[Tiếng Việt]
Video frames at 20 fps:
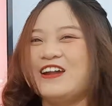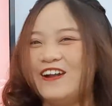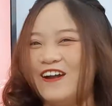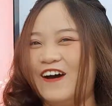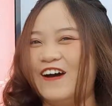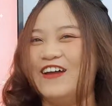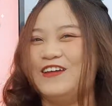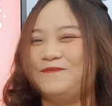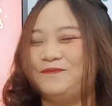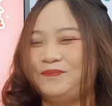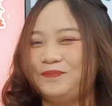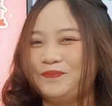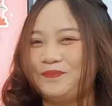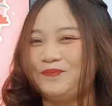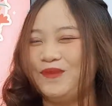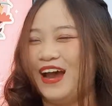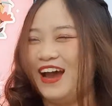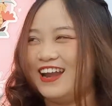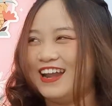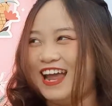Rồi,
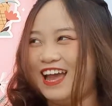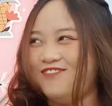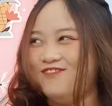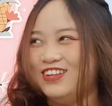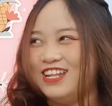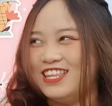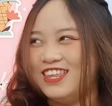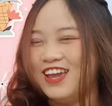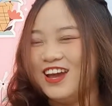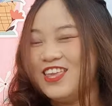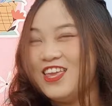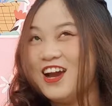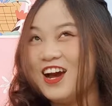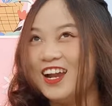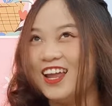mà hồi nãy mình nhớ